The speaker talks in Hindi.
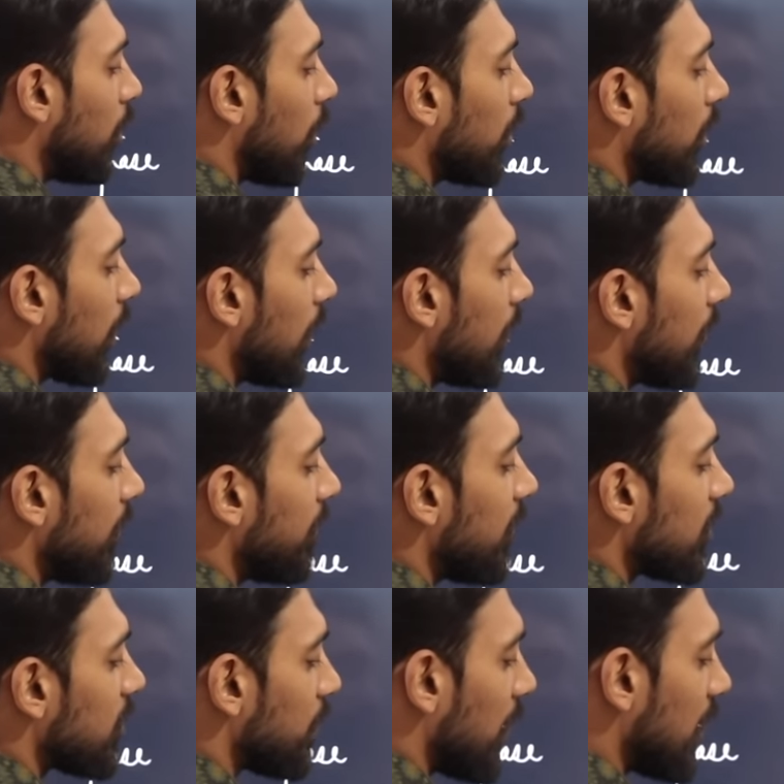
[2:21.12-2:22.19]
नॉन करंट
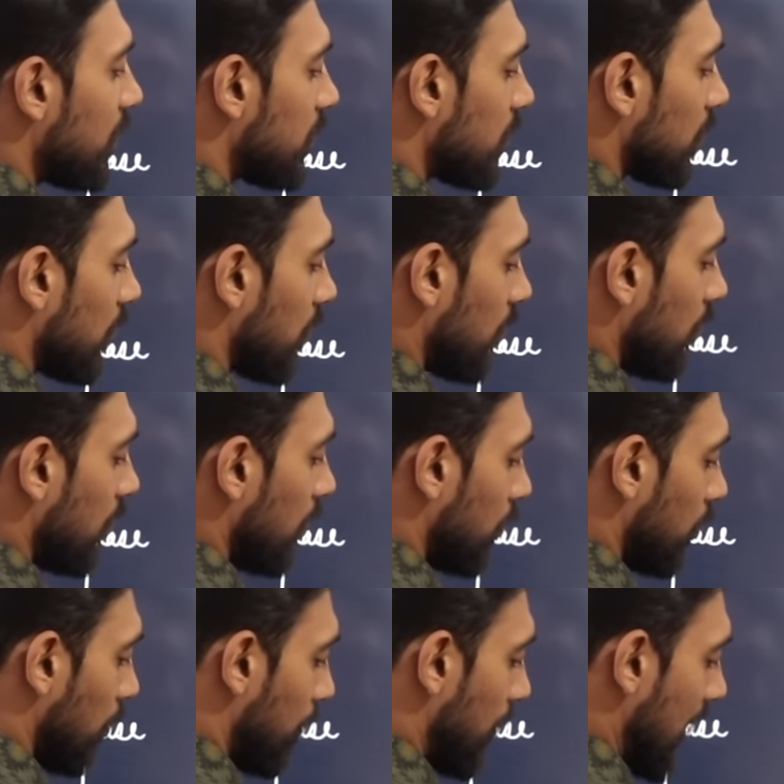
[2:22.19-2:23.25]
इन्वेस्टमेंट्स
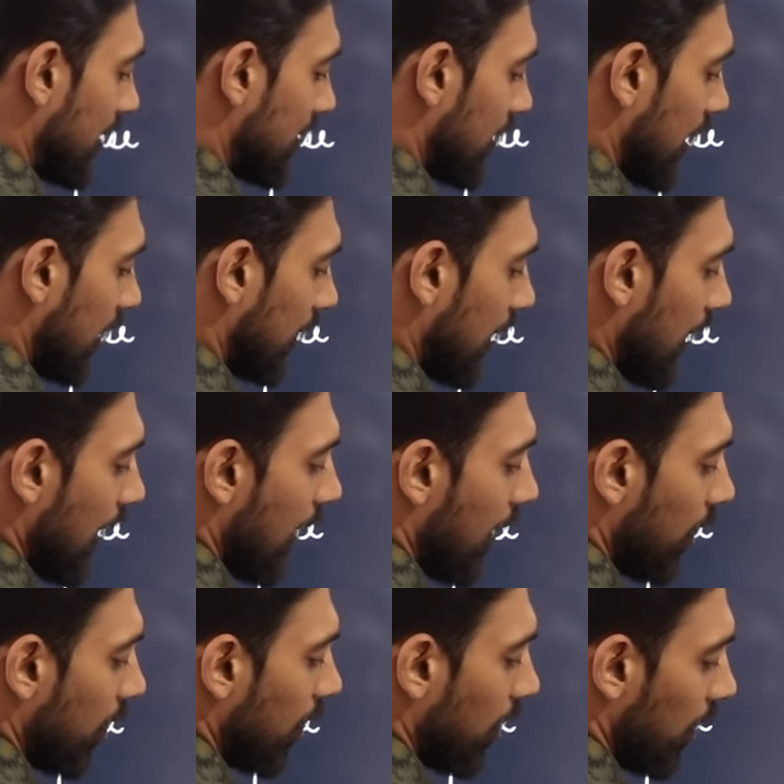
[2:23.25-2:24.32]
तो पैसा गया
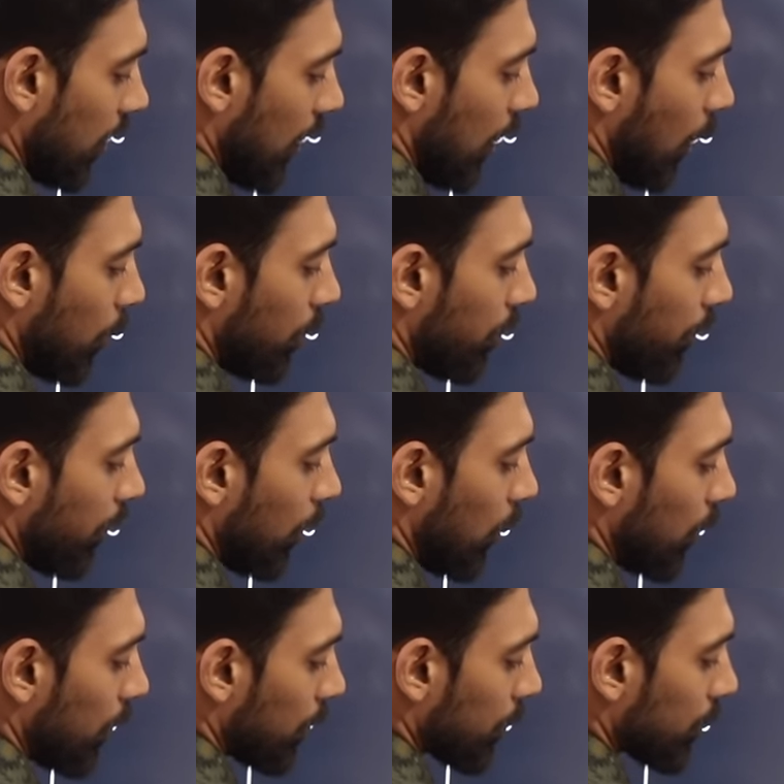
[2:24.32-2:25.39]
आउटफ्लो
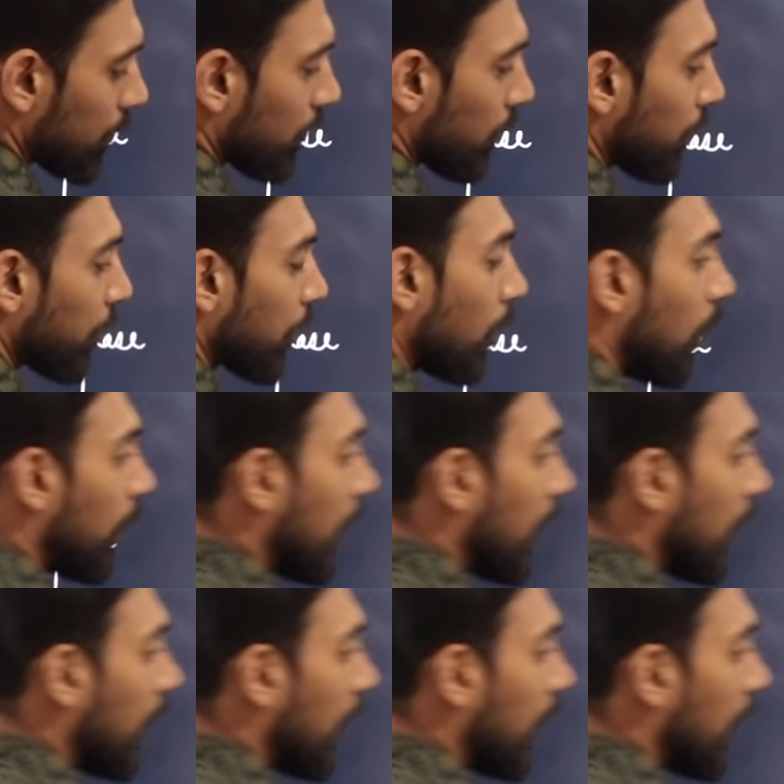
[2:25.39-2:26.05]
और